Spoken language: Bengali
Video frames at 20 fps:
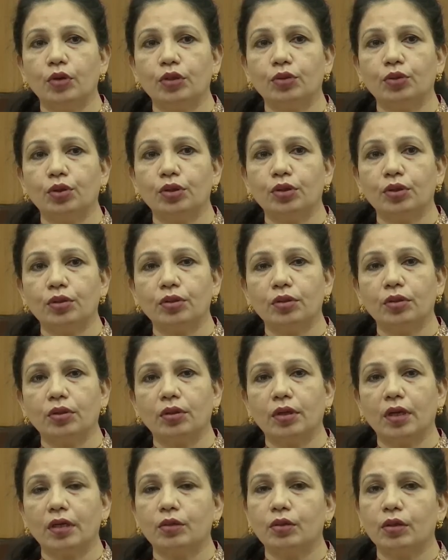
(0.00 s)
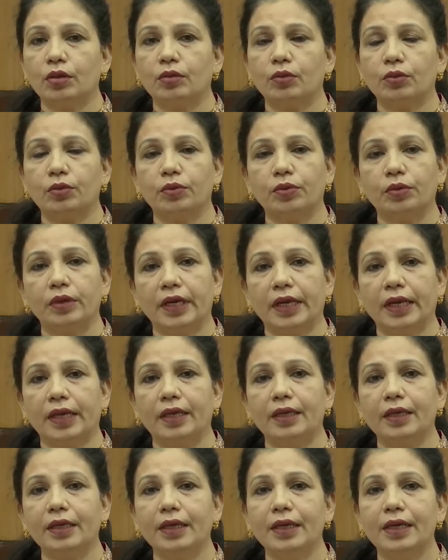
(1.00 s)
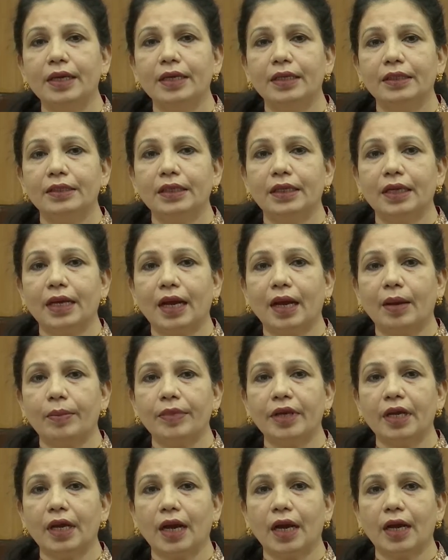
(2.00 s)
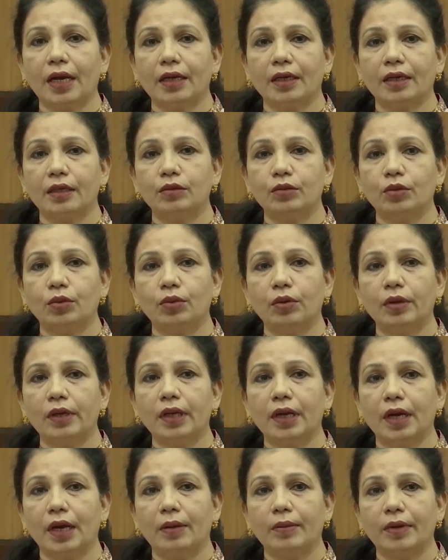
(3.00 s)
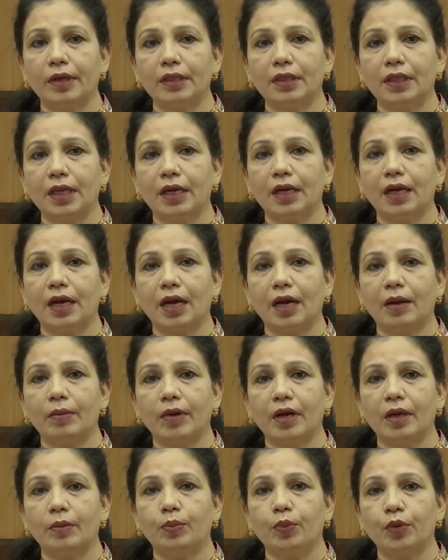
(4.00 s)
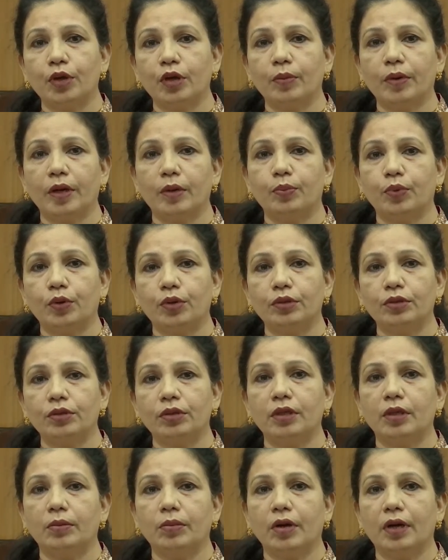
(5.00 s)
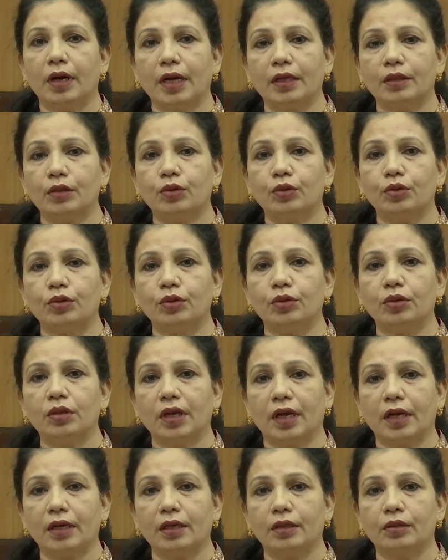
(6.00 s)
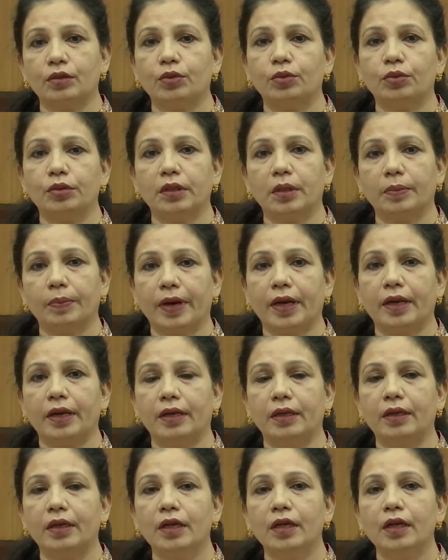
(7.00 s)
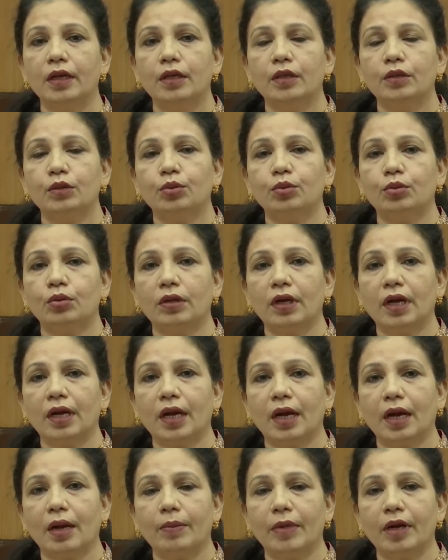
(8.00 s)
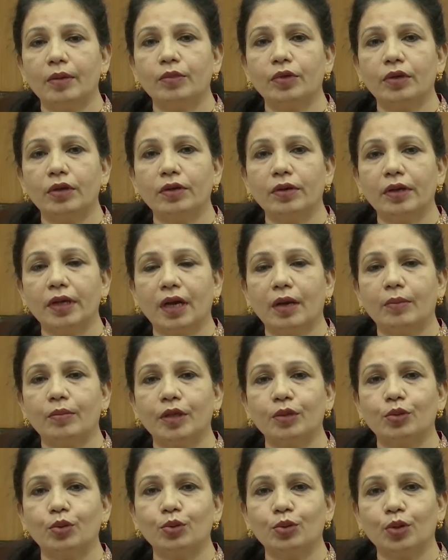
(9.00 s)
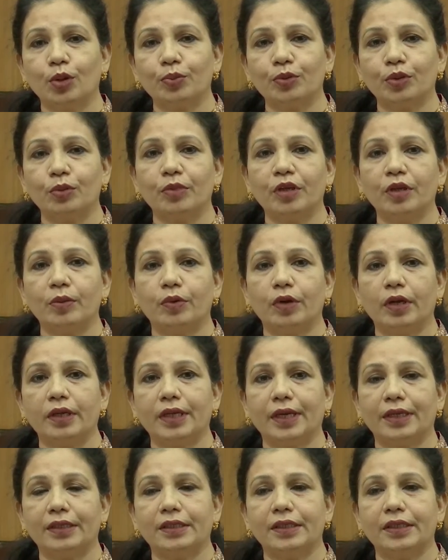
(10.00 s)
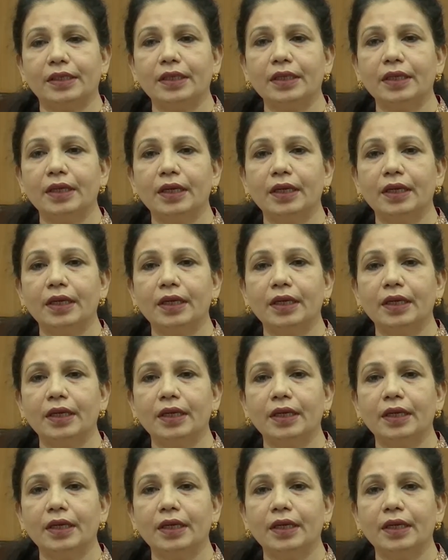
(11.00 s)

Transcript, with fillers: ওই সচেতনতাটুকু নেই যে আমি আক্রান্ত হলে আমার দ্বারা আমার পরিবার পরিজন এবং আত্মীয় স্বজন আক্রান্ত হতে পারেন সুতরাং আমার মনে হয় আমরা তো সবসময়ই বলে যাচ্ছি